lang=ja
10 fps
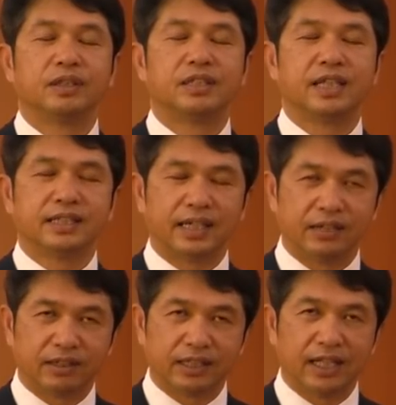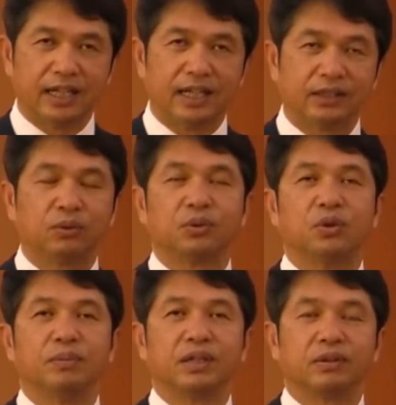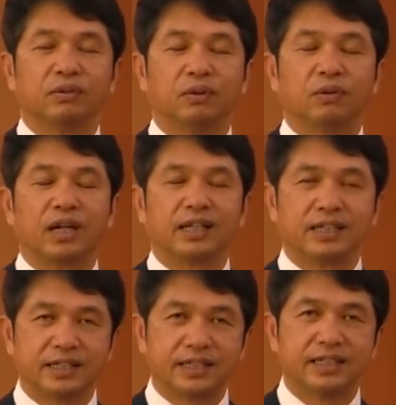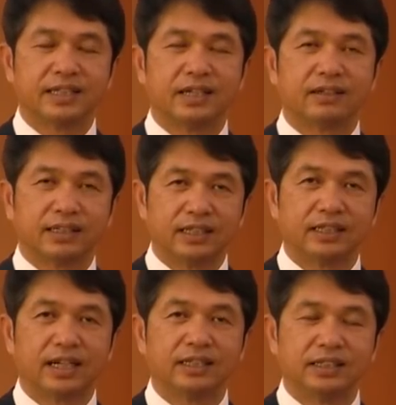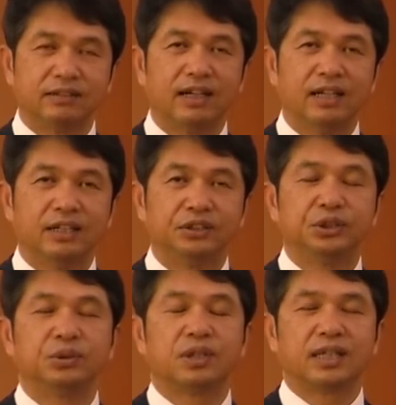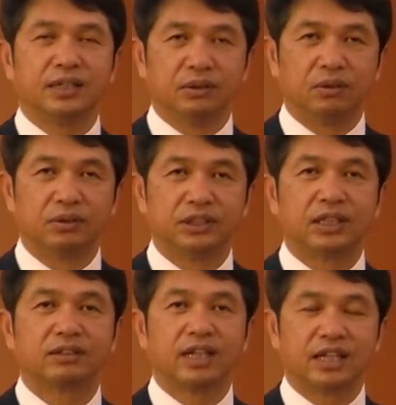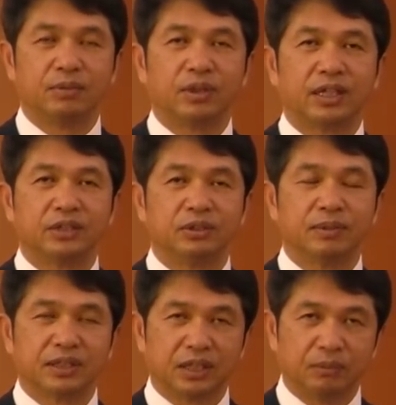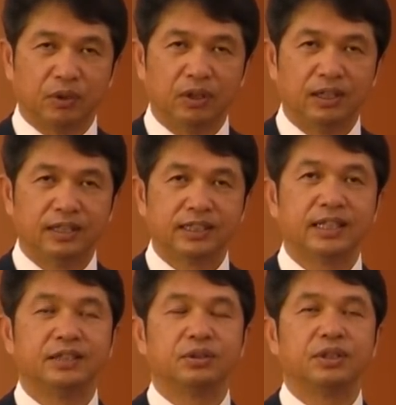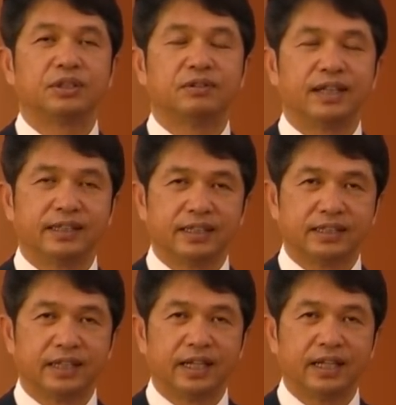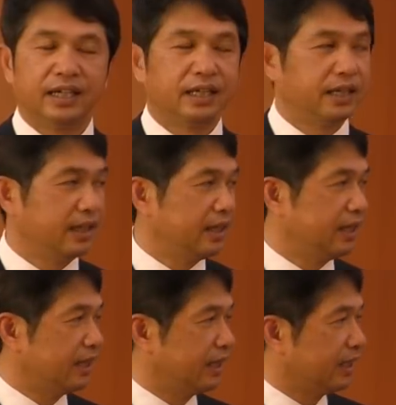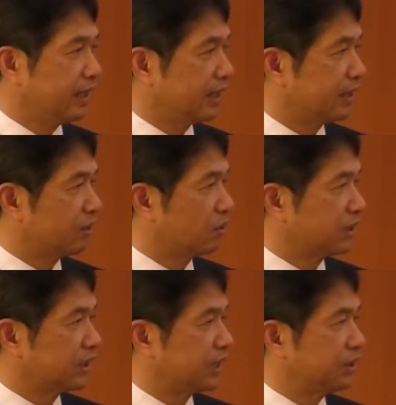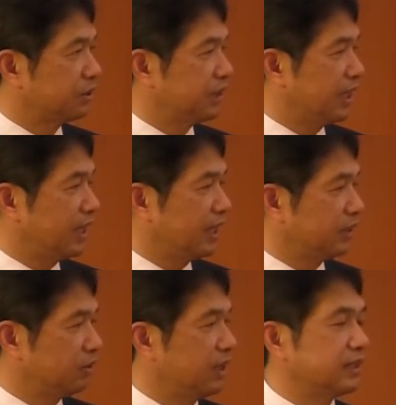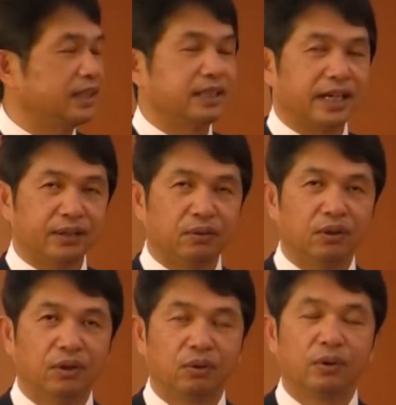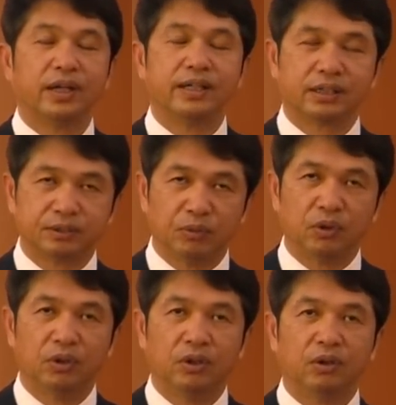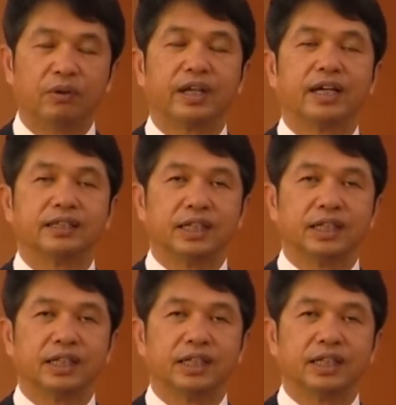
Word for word: 帰省される方、東京方面の方からですね、帰省される方に関しては、14日間の自宅待機もお願いしておりますけれども、さらにそれに加えてですね、えー、帰国者、接触者相談センターへのご連絡もお願い